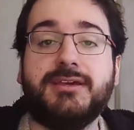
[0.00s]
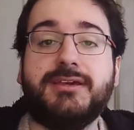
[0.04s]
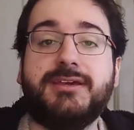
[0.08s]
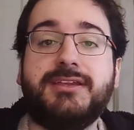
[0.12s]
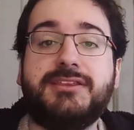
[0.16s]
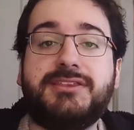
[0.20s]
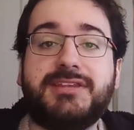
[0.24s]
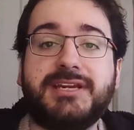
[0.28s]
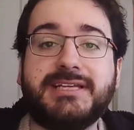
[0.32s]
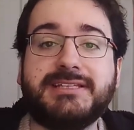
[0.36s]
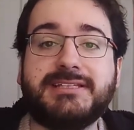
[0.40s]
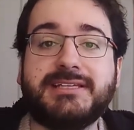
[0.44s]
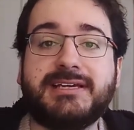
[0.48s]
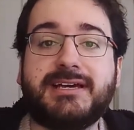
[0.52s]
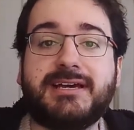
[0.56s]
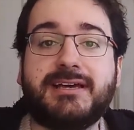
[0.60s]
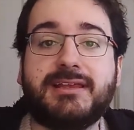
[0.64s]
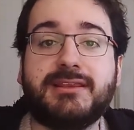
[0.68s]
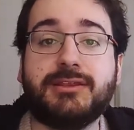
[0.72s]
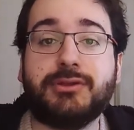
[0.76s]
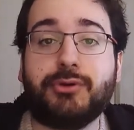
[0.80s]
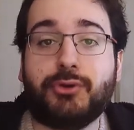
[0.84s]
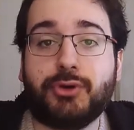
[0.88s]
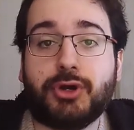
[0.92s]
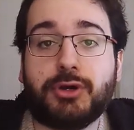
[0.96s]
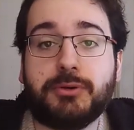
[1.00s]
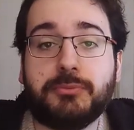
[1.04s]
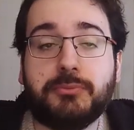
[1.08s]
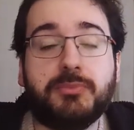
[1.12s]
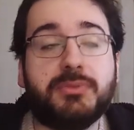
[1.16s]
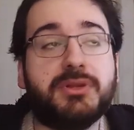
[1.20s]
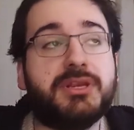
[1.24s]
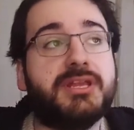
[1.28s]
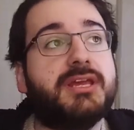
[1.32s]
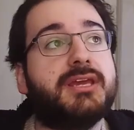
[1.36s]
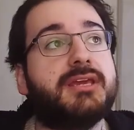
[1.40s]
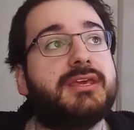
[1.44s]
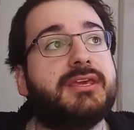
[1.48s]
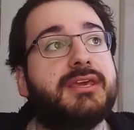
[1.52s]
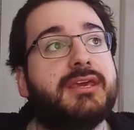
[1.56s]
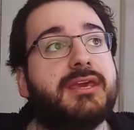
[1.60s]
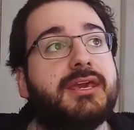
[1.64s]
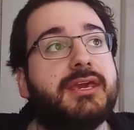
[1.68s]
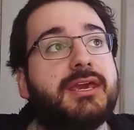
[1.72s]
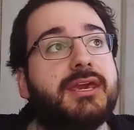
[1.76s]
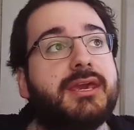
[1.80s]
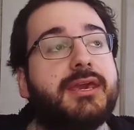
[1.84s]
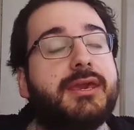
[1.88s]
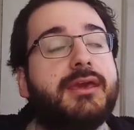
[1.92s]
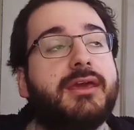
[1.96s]
y trata de un hombre
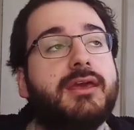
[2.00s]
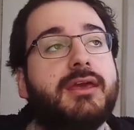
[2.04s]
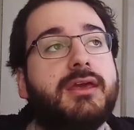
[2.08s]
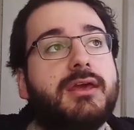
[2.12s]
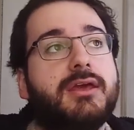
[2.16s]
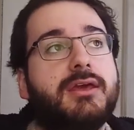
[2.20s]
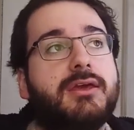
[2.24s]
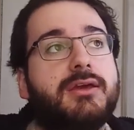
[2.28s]
que